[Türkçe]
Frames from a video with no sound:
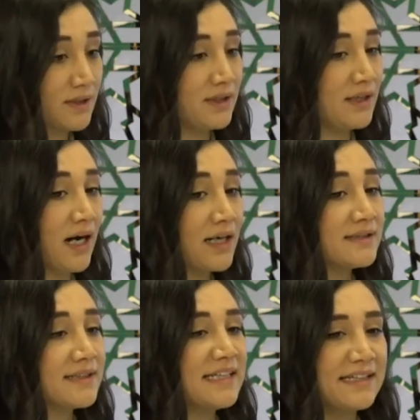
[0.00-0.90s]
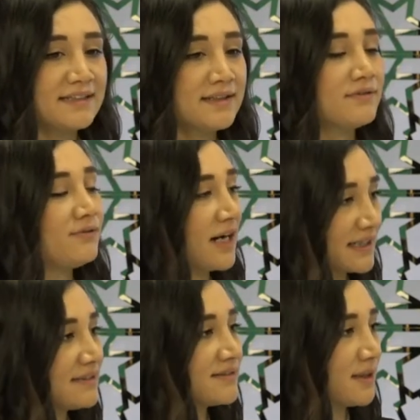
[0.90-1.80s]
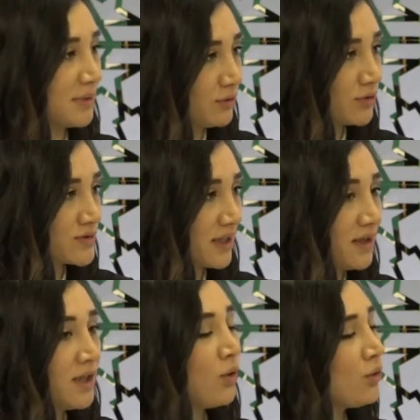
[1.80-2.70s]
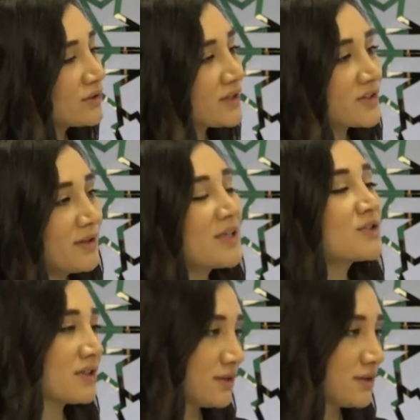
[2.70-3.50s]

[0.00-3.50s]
e, ailede yerini fark ettirebiliyorsa hı hı. o derecede başarılı